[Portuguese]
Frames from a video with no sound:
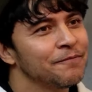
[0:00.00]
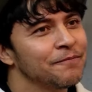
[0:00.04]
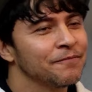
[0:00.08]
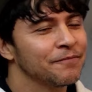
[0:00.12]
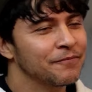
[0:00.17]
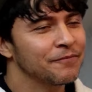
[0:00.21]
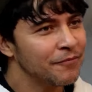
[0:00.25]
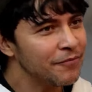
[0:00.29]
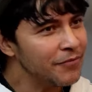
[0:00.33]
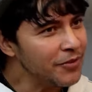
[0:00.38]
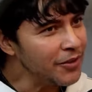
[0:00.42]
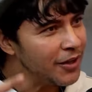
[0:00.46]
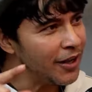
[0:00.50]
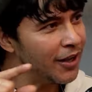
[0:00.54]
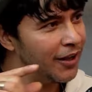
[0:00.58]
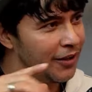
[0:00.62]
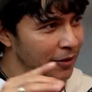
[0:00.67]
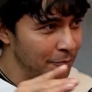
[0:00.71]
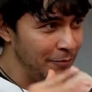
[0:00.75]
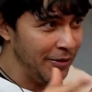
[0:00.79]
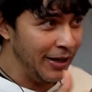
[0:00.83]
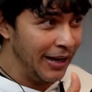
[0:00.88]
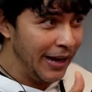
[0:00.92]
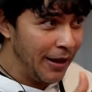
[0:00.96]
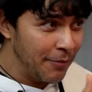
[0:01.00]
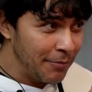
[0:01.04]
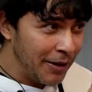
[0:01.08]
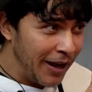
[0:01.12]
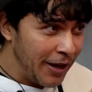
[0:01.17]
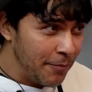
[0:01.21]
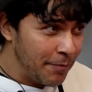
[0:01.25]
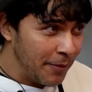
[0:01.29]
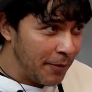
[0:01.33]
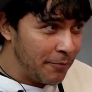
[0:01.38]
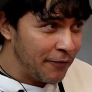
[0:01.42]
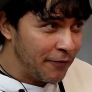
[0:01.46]
É. Me lembra
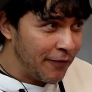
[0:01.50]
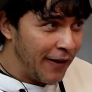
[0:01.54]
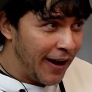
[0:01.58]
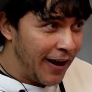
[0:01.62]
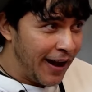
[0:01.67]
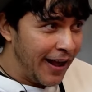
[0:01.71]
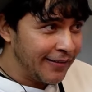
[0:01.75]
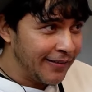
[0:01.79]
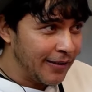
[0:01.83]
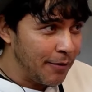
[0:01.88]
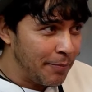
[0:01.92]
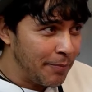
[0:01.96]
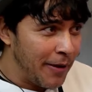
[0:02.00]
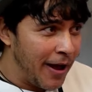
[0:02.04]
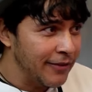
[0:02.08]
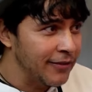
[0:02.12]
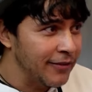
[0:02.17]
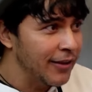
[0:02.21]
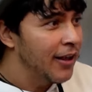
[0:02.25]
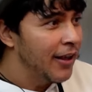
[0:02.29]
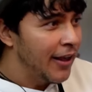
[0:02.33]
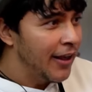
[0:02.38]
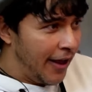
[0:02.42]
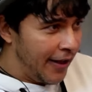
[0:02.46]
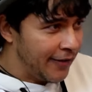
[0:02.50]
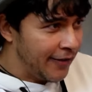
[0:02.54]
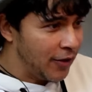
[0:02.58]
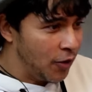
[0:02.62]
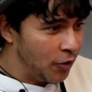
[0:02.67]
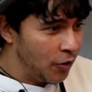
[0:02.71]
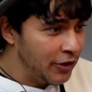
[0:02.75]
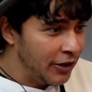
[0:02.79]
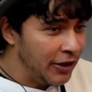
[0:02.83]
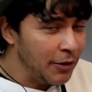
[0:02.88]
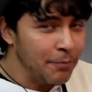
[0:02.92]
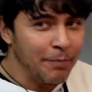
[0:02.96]
aí para me falar essa sim, parte. Sim, sim. Essa,
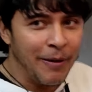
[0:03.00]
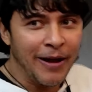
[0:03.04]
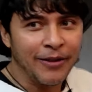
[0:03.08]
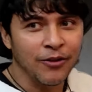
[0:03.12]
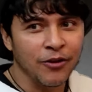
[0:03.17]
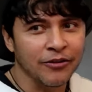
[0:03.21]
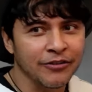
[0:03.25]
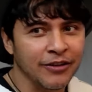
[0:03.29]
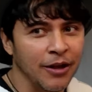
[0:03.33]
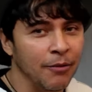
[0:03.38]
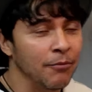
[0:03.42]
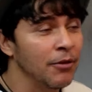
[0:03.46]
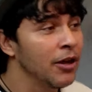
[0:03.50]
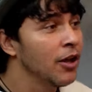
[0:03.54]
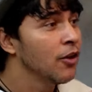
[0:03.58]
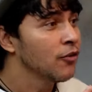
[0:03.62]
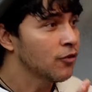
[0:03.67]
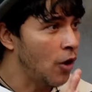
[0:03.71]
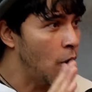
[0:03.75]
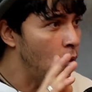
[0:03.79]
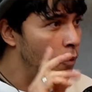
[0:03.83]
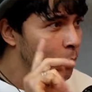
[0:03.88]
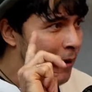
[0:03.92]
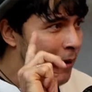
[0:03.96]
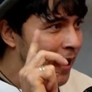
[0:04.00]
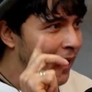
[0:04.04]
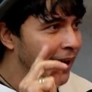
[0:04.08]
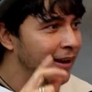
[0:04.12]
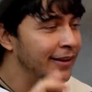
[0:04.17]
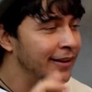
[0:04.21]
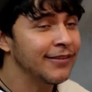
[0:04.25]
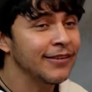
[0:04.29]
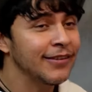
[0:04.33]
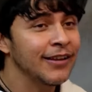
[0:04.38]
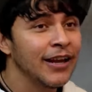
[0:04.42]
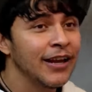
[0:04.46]
em que parte nós estamos. Só um
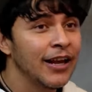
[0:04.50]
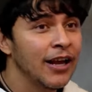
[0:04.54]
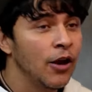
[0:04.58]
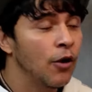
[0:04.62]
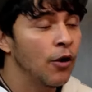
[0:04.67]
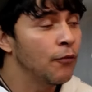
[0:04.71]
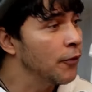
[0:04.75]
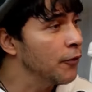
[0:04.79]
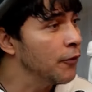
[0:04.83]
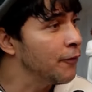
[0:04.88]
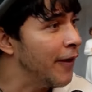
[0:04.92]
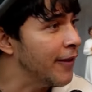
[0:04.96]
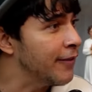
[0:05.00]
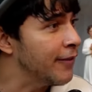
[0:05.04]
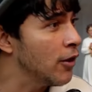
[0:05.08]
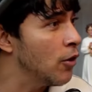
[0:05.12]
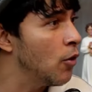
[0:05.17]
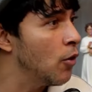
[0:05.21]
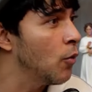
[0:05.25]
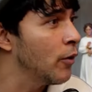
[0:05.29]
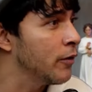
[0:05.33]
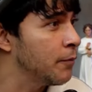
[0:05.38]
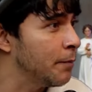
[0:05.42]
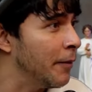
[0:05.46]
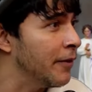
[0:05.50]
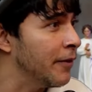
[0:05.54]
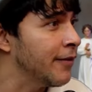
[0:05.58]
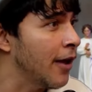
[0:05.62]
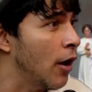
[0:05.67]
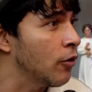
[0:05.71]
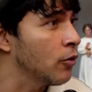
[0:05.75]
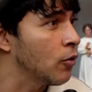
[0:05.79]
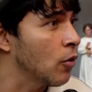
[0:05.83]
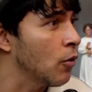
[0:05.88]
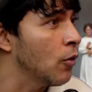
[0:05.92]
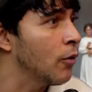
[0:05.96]
parênteses. Eu fui fazer o
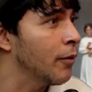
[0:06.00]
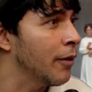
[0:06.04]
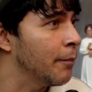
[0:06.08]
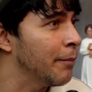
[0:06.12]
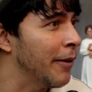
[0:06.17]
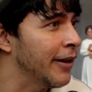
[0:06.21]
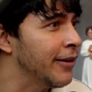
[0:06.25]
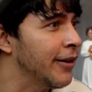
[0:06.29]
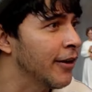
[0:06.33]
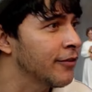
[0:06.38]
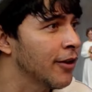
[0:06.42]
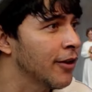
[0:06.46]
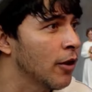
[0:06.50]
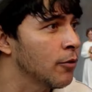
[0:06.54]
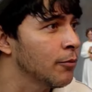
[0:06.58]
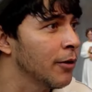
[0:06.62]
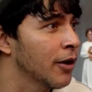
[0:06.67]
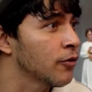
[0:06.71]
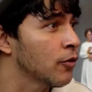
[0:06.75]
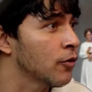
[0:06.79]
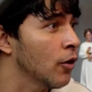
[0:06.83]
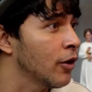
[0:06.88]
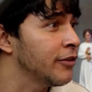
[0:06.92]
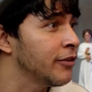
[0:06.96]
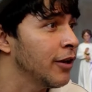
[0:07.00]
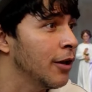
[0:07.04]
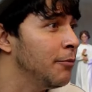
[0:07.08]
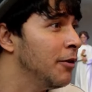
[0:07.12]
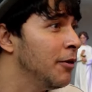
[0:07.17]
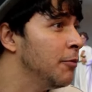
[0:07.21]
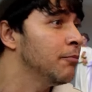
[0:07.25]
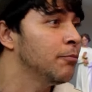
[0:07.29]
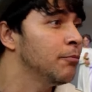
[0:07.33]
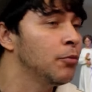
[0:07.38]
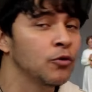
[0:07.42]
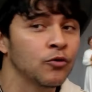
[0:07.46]
especial com o padre Reginaldo Manzotti, ele
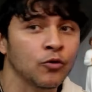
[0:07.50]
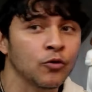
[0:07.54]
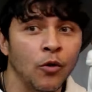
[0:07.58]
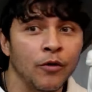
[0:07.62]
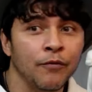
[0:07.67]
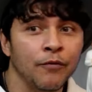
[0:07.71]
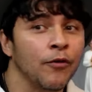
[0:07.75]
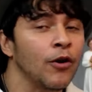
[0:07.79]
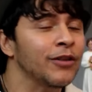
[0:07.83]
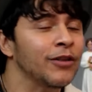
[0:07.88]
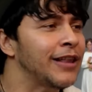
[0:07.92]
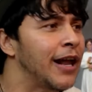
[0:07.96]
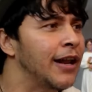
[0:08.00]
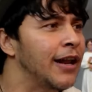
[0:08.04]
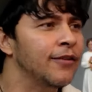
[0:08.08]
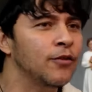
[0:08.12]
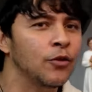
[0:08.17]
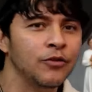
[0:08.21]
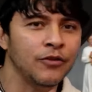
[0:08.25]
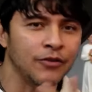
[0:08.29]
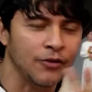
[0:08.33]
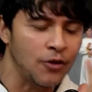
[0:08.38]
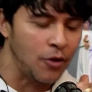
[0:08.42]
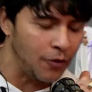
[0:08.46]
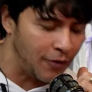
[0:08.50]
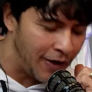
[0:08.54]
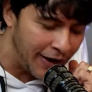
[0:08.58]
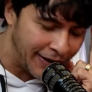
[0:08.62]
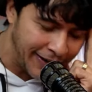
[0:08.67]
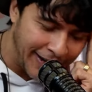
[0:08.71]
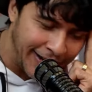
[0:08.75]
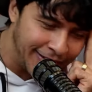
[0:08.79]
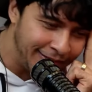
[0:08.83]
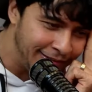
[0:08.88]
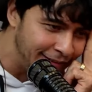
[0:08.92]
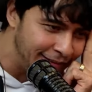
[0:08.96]
me buscou em Fortaleza. Eu disse: não, não
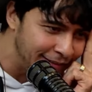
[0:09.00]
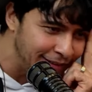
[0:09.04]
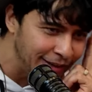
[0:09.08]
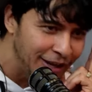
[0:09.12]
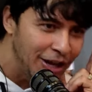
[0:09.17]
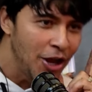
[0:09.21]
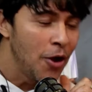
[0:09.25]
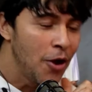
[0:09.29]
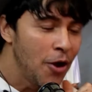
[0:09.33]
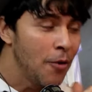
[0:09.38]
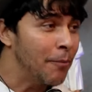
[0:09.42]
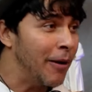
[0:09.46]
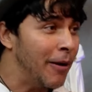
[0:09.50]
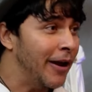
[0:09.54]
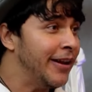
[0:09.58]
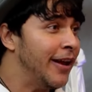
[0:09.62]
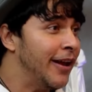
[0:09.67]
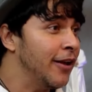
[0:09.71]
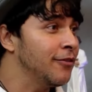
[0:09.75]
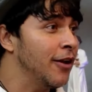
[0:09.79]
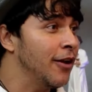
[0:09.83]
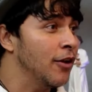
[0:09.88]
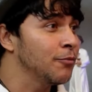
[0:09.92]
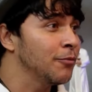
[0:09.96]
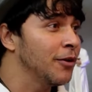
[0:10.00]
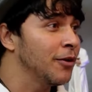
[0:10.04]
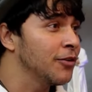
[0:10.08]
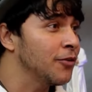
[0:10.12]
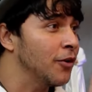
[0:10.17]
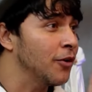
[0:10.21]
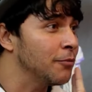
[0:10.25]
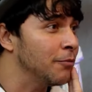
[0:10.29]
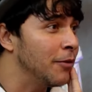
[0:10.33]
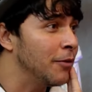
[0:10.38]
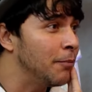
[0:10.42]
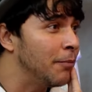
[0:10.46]
acredito. O padre Reginaldo
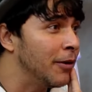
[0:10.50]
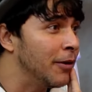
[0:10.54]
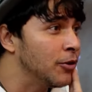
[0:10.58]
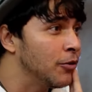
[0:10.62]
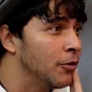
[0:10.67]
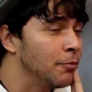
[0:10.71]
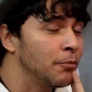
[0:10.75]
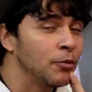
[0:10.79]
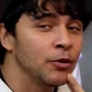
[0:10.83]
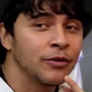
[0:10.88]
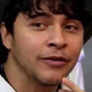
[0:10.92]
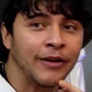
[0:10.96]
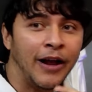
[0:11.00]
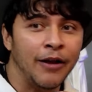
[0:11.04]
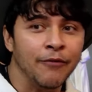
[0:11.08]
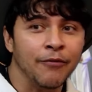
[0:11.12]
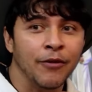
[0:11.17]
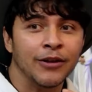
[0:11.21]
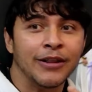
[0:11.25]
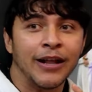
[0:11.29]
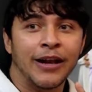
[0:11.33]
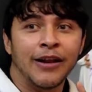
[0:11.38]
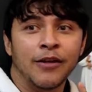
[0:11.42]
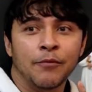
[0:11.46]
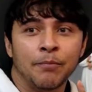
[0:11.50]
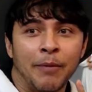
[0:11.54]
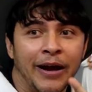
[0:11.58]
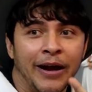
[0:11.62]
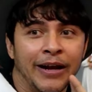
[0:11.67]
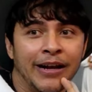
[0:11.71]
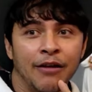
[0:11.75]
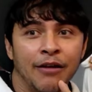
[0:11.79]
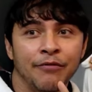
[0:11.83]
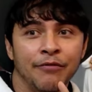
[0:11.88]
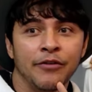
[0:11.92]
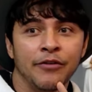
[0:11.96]
Manzotti me mandou me buscar em Fortaleza,
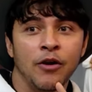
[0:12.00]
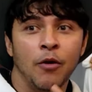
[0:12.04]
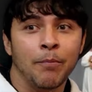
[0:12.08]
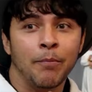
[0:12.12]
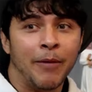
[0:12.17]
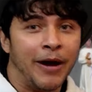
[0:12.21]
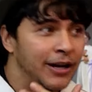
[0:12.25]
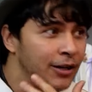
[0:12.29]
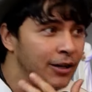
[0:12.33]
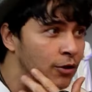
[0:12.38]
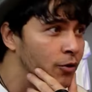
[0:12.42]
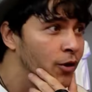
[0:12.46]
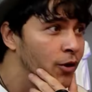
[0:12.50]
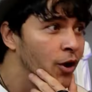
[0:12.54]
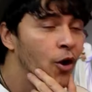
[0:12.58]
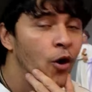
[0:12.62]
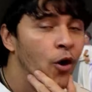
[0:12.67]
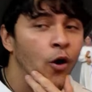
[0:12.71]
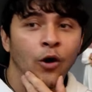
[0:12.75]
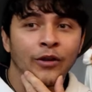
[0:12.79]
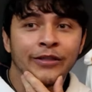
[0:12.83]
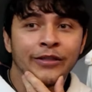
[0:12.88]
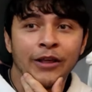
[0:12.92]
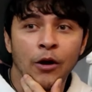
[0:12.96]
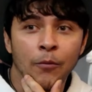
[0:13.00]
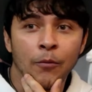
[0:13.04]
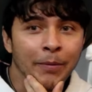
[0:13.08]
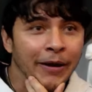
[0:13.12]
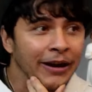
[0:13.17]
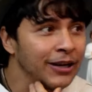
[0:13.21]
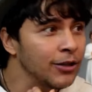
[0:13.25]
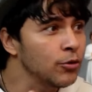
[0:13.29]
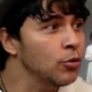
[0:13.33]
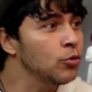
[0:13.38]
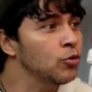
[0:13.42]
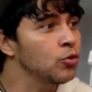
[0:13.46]
pagando avião, pagando hotel,
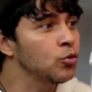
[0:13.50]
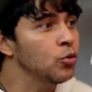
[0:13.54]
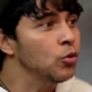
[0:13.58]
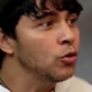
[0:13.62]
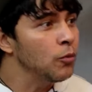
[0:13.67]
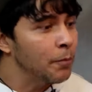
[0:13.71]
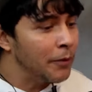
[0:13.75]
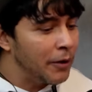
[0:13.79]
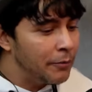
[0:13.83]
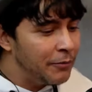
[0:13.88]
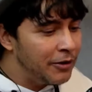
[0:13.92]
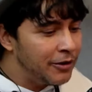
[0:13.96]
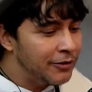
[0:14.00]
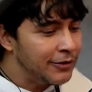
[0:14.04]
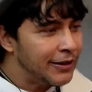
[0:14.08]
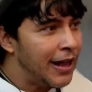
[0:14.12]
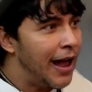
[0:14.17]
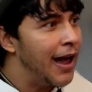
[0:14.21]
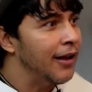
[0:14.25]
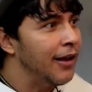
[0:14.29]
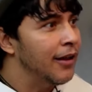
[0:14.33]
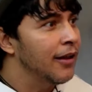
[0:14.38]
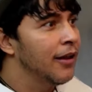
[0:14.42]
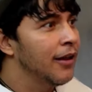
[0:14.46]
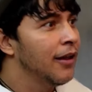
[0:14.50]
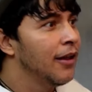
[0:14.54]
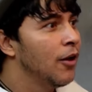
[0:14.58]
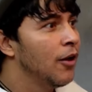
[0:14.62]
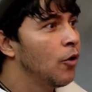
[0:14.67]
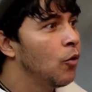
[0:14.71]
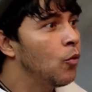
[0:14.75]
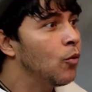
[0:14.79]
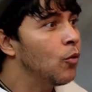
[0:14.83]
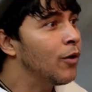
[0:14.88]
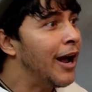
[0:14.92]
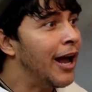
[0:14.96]
pagando tudo para me estar
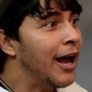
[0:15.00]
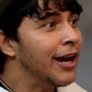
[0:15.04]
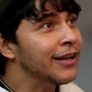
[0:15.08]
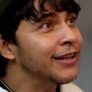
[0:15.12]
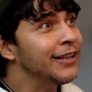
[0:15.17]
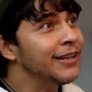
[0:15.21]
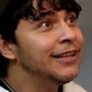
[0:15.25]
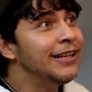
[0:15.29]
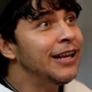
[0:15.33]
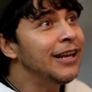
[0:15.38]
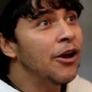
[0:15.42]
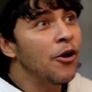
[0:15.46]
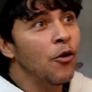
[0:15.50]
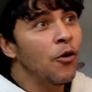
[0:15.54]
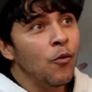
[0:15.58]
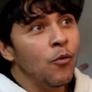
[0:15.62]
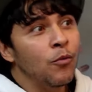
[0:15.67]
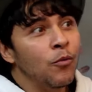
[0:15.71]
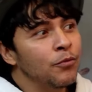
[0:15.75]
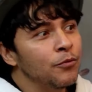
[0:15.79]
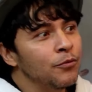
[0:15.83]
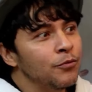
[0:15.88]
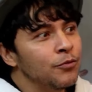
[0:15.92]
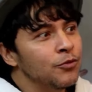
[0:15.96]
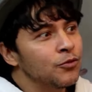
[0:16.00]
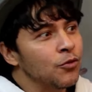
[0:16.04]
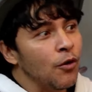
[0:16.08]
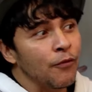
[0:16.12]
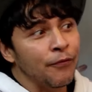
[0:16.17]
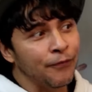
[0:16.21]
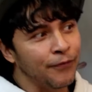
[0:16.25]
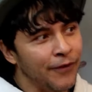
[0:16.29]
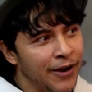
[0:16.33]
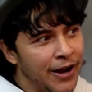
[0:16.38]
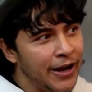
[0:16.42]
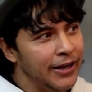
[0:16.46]
um cara que eu sou
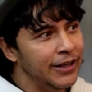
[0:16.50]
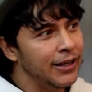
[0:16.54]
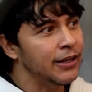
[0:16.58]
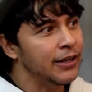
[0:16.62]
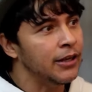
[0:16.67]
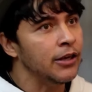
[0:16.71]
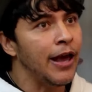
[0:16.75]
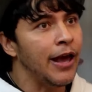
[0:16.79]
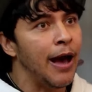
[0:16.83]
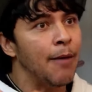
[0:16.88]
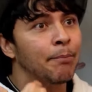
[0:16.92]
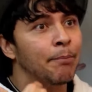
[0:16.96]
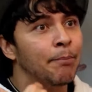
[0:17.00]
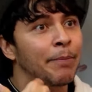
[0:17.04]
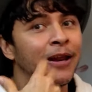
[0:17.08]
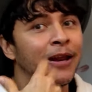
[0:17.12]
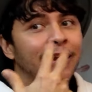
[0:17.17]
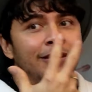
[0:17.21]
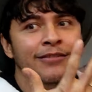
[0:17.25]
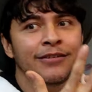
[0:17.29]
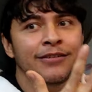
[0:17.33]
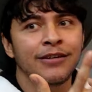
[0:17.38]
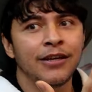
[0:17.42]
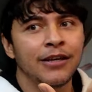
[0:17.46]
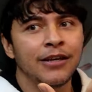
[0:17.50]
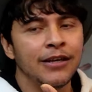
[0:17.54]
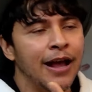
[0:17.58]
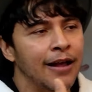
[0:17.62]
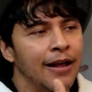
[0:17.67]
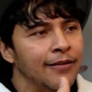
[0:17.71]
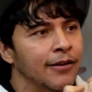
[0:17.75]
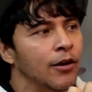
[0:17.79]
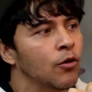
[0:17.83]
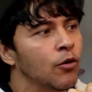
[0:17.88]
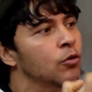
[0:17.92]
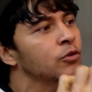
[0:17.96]
fã e sim, que sim. aprendi
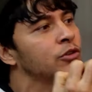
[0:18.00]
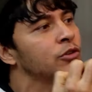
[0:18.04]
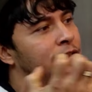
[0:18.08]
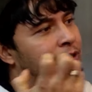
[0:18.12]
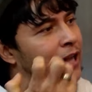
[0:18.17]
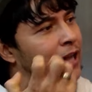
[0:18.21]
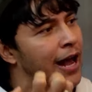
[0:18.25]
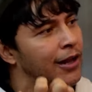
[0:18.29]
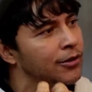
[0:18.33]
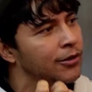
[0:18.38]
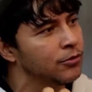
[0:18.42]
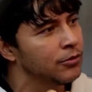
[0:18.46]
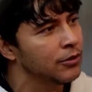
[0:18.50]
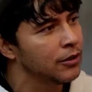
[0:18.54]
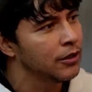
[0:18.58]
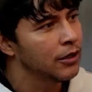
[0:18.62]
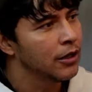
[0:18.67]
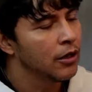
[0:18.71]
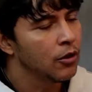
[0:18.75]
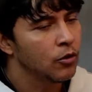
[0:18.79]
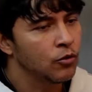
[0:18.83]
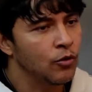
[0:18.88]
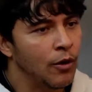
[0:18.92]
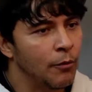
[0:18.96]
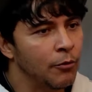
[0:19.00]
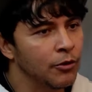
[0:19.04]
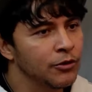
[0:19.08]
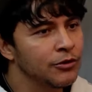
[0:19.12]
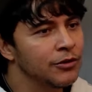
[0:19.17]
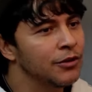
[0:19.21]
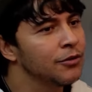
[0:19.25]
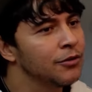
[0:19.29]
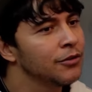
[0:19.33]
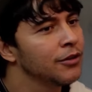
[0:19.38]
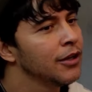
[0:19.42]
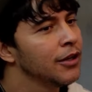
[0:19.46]
a ser conquistado, uhum. no amor
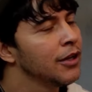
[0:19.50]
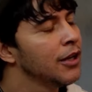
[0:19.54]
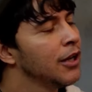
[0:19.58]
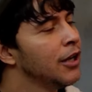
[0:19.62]
de Deus.